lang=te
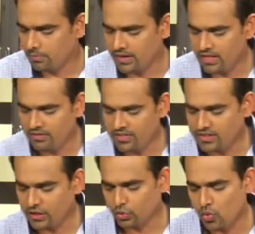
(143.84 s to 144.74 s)
మైదా
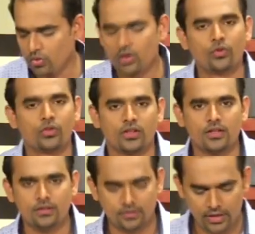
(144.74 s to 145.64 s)
వేస్తే అతుక్కోకుండా ఉంటుంది
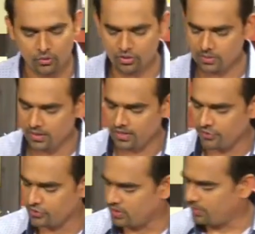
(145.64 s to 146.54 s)
కదా దానికోసం మైదా
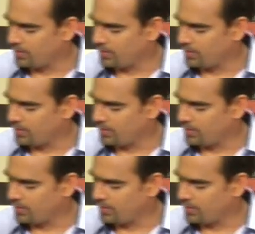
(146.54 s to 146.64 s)
వేస్తున్నాం